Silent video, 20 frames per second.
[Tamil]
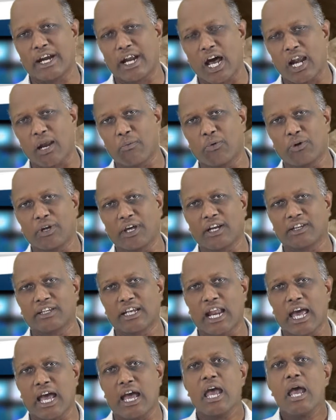என்னால்
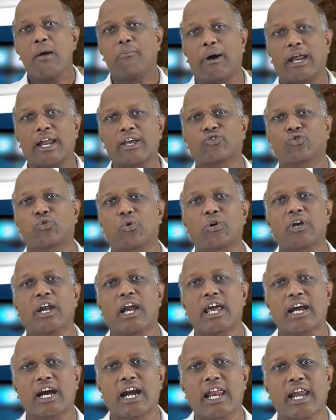முடியறதில்லை பல
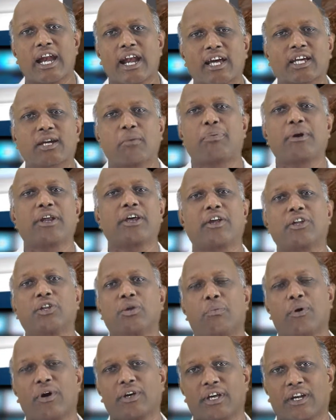சூழ்நிலைகளில் எனக்கு இப்படி இருந்து
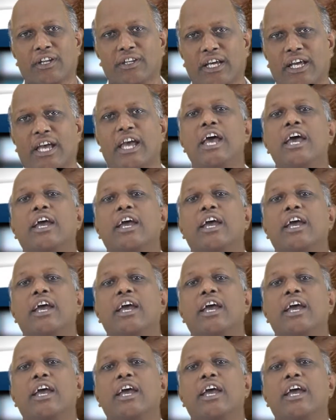போயிருது